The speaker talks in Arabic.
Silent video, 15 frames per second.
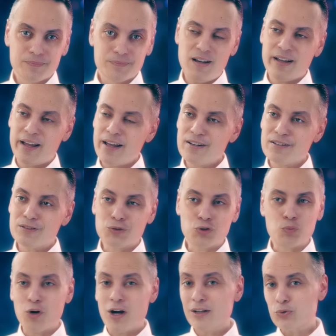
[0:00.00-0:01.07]
اللي كانت
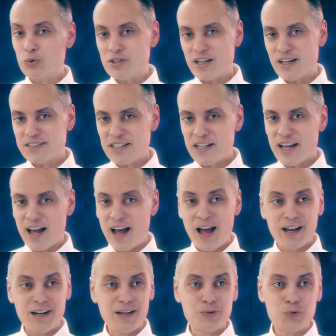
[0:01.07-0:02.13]
طموحاته السياسيه
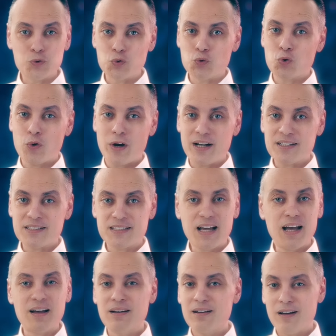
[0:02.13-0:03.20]
اعلى وظهوره على
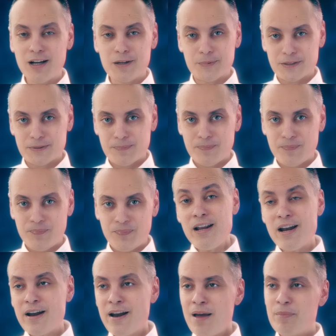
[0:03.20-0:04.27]
الساحه اكبر
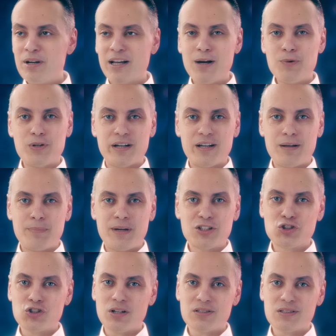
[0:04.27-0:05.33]
خلينا نعمل جوله كده
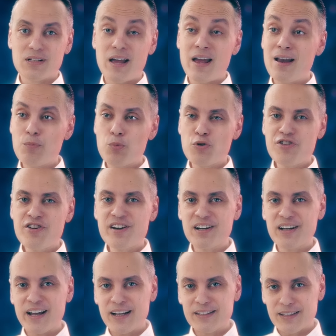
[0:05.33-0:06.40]
مع الشخص
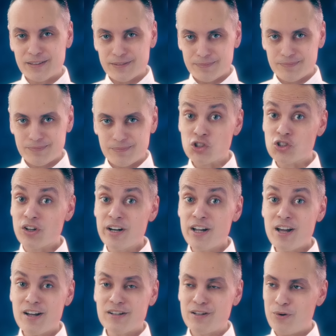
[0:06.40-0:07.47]
المثير للجدل
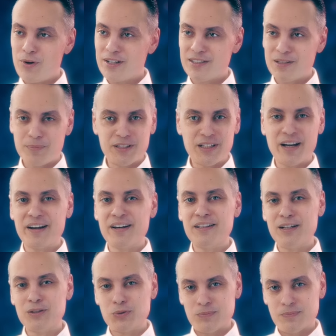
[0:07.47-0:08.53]
الصريح دلوقتي
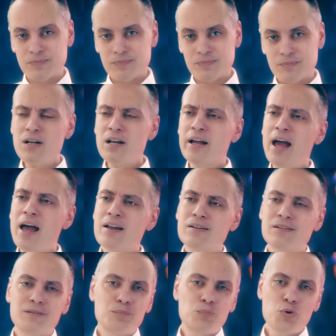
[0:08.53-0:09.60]
بتغريداته واللي
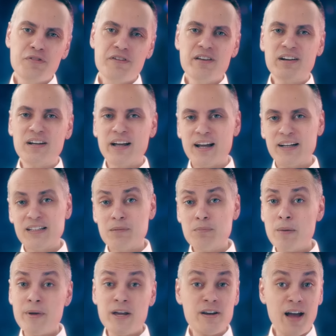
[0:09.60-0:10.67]
كان مثير للجدل
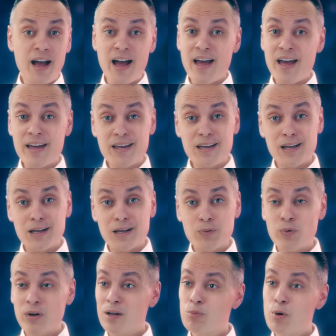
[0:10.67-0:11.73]
ما بين حقائق
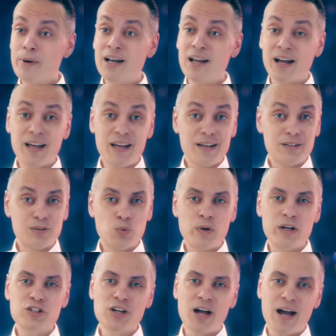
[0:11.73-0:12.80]
ومبالغات
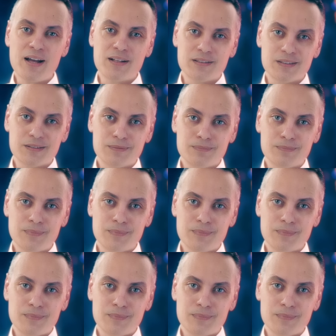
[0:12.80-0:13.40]
واشاعات